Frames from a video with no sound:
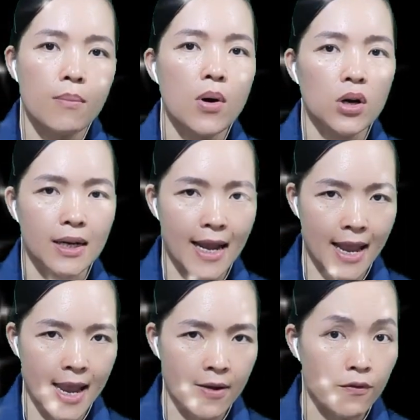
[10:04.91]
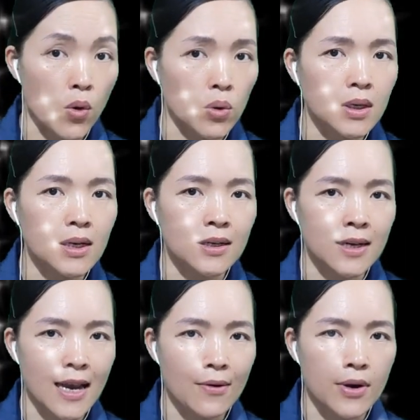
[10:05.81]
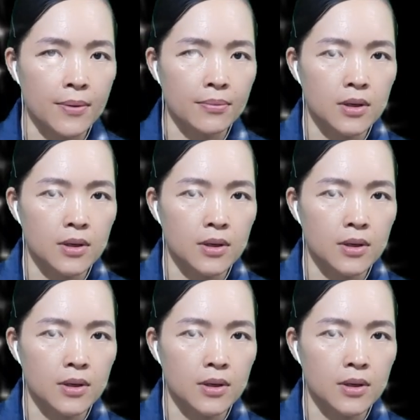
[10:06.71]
một kẻ vốn lười lao động,